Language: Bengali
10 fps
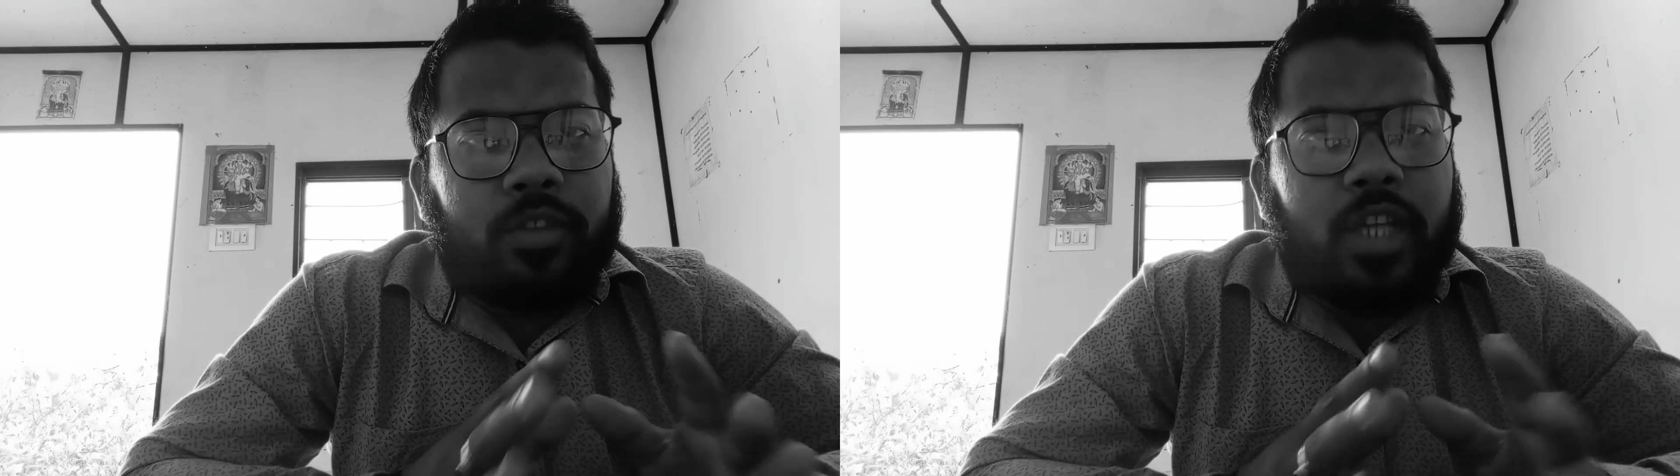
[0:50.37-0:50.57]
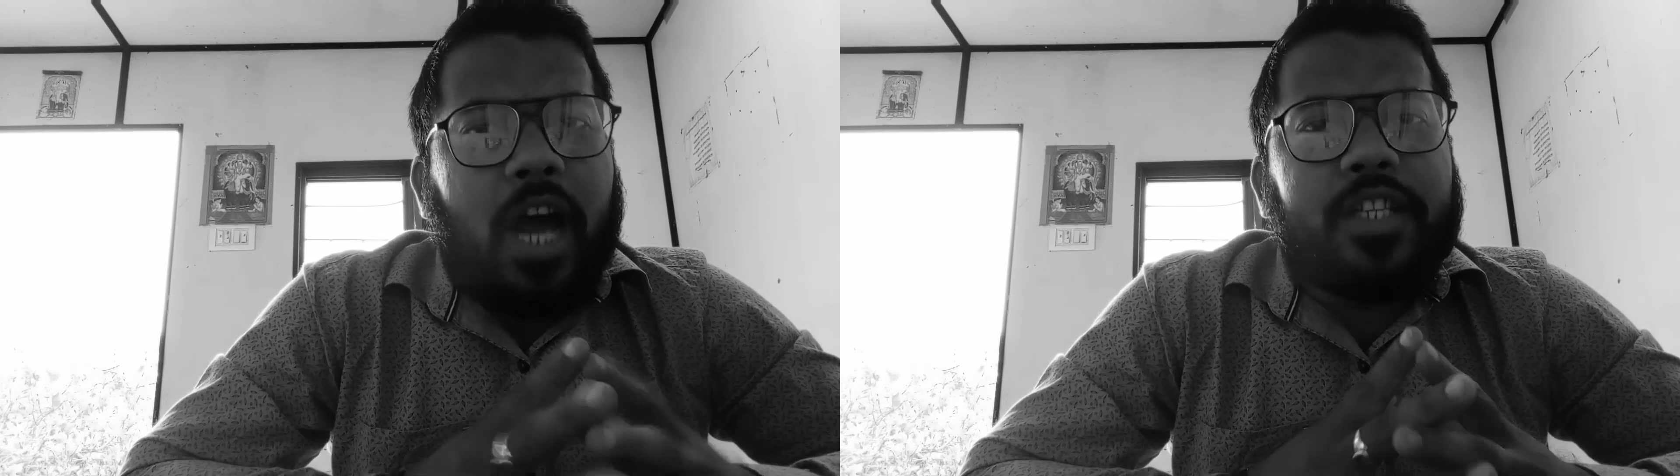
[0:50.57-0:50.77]

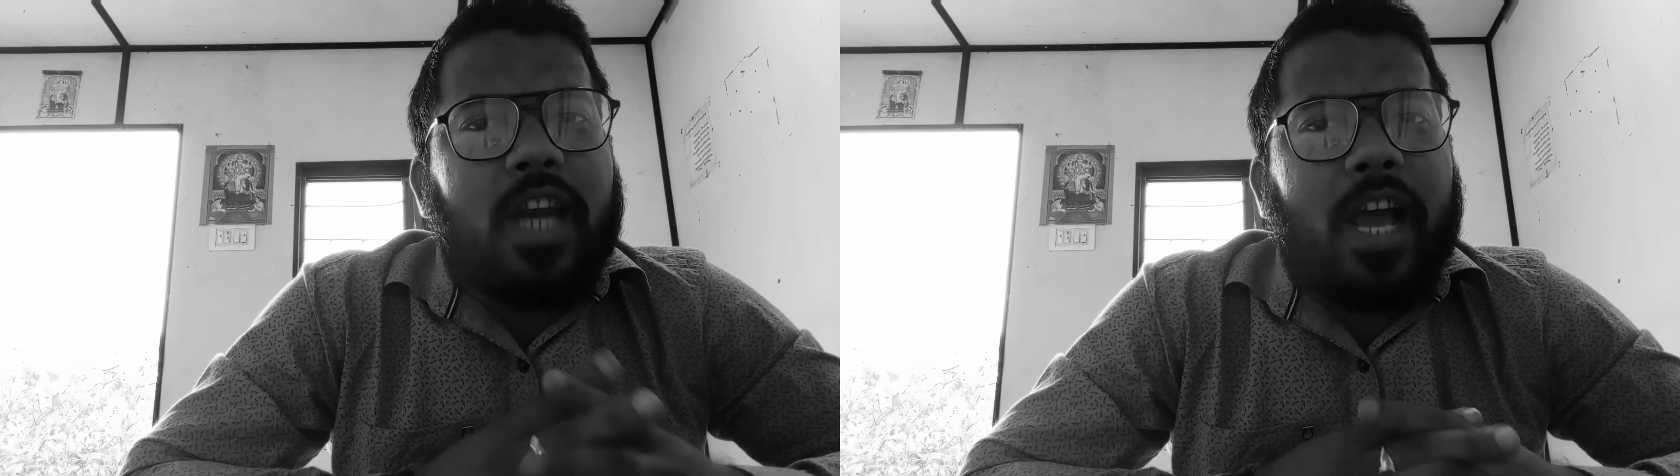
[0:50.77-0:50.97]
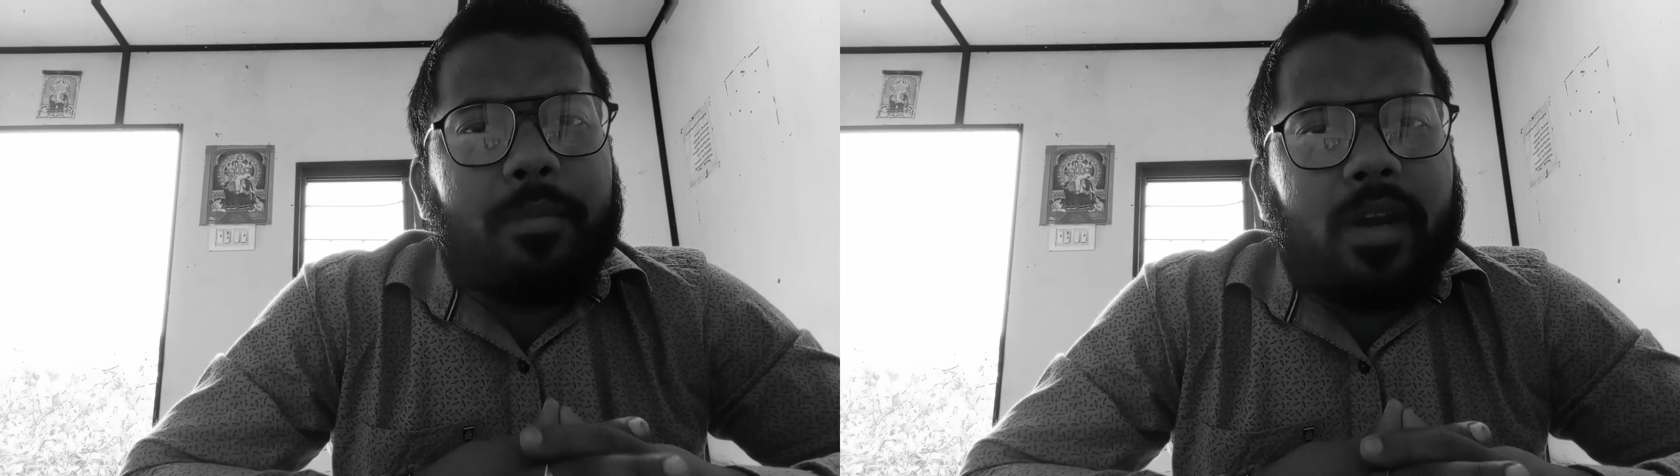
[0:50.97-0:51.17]
চার্জ
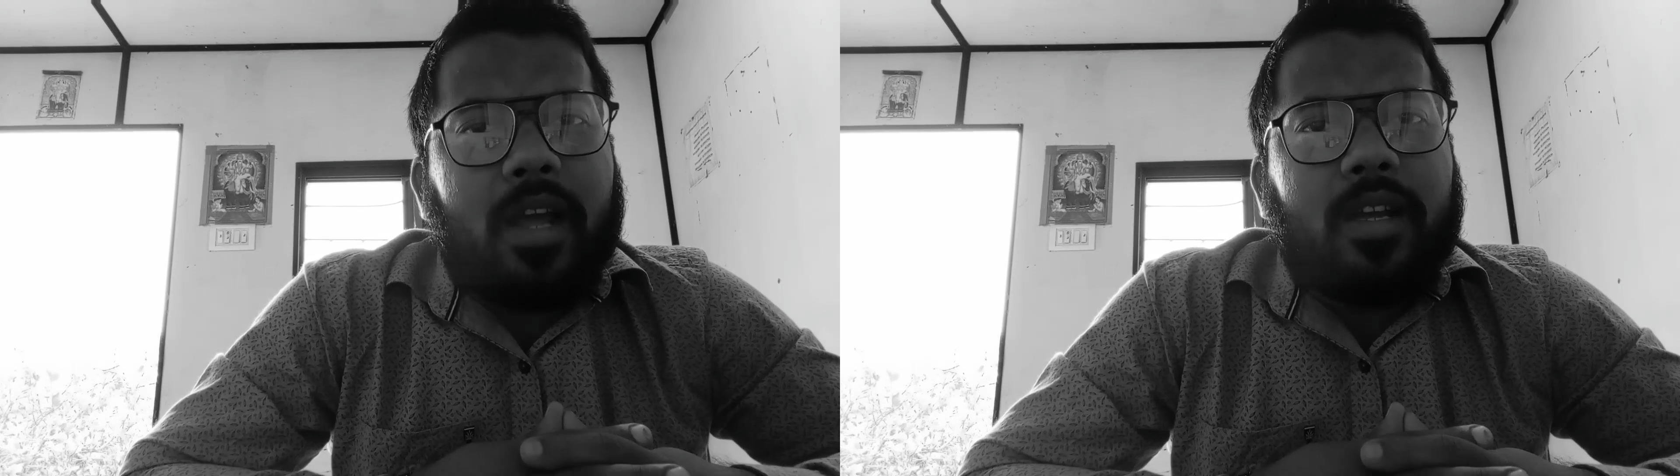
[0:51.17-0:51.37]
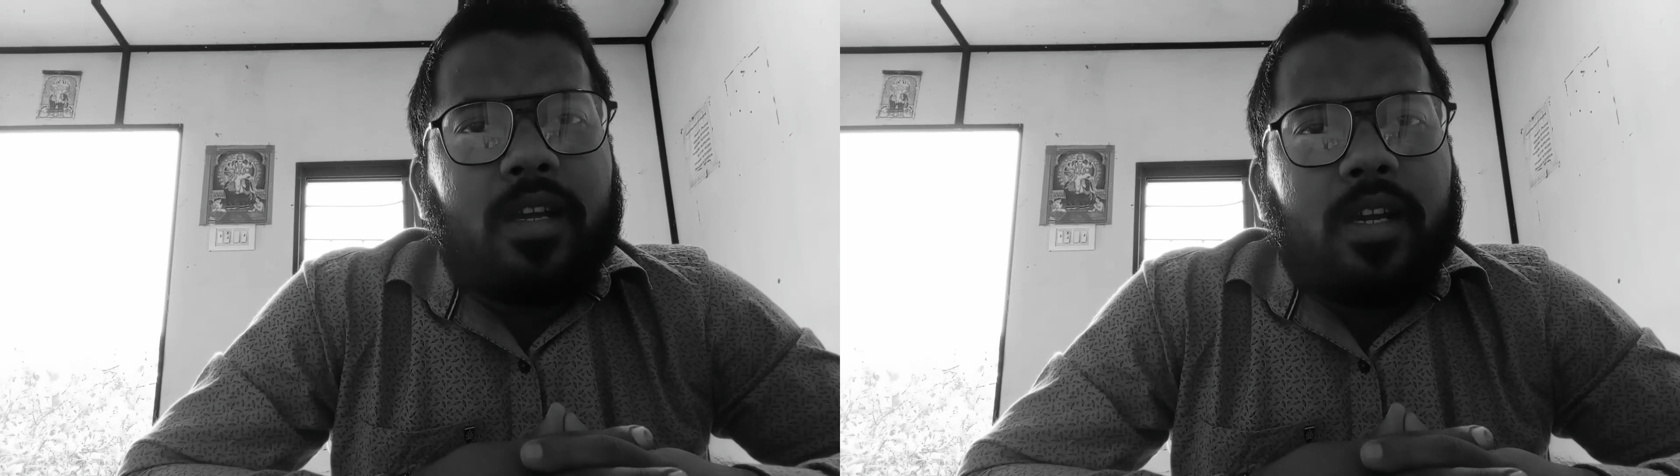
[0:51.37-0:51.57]
লাগবে না
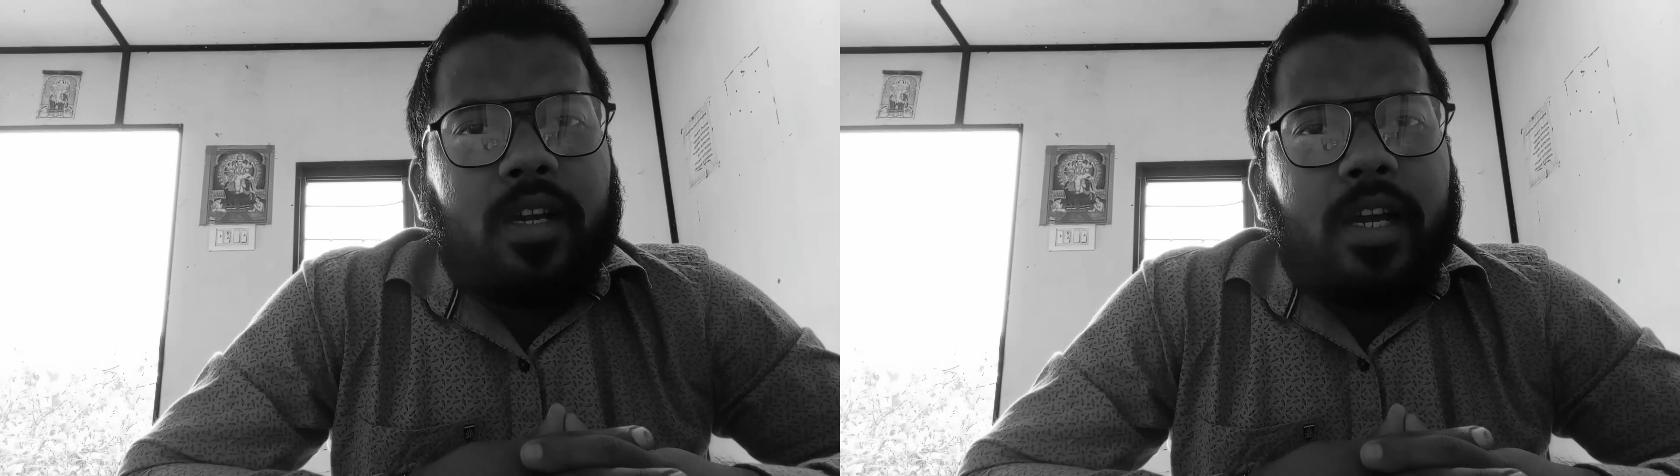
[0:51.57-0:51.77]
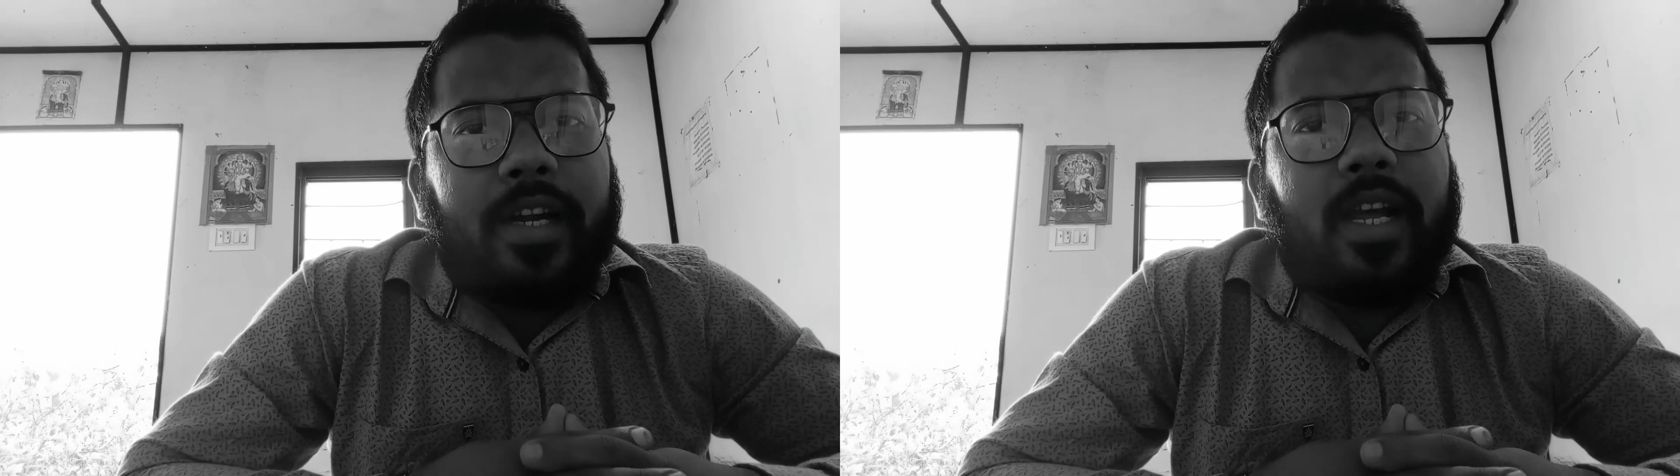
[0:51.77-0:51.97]

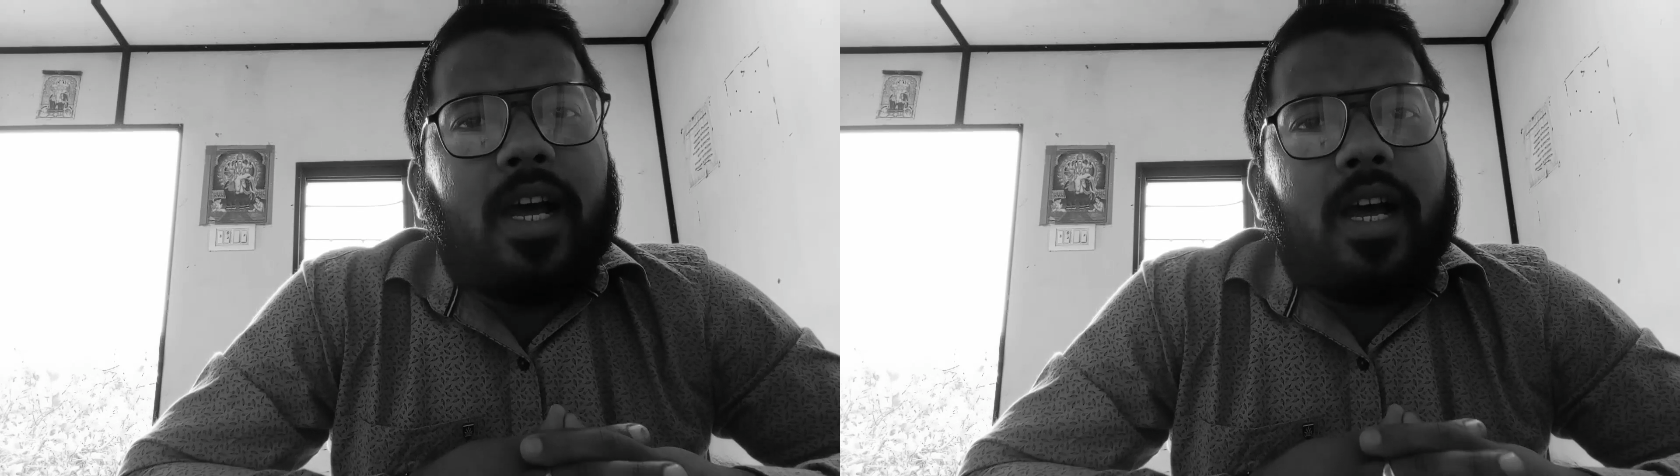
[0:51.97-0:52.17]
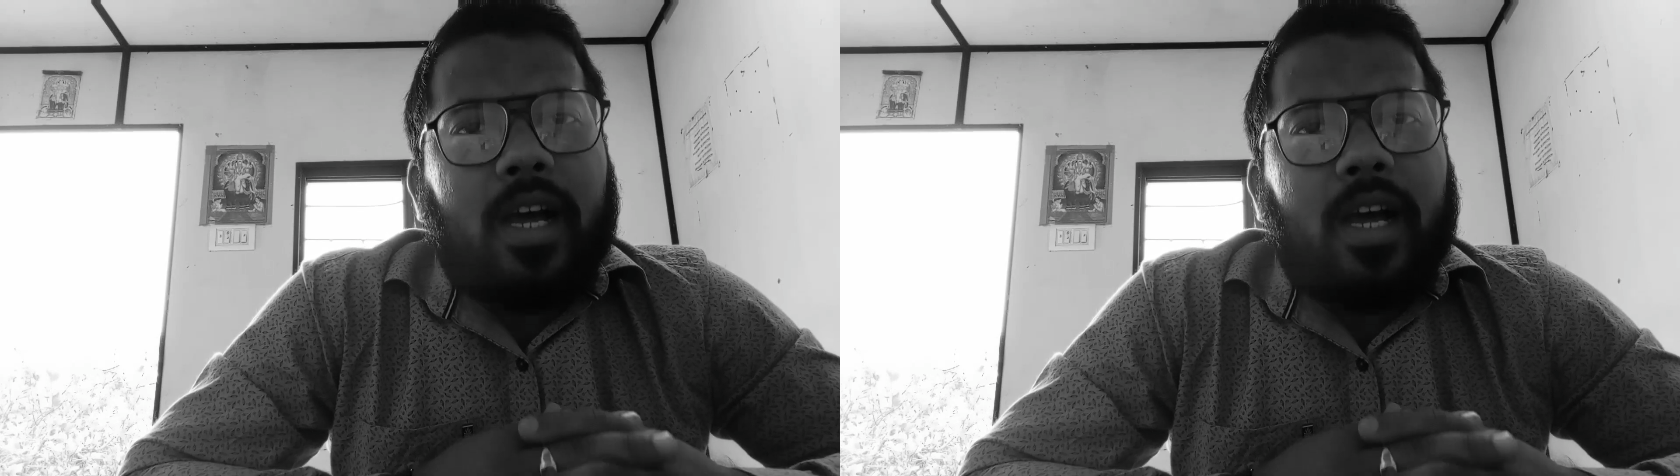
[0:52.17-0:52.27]
এটা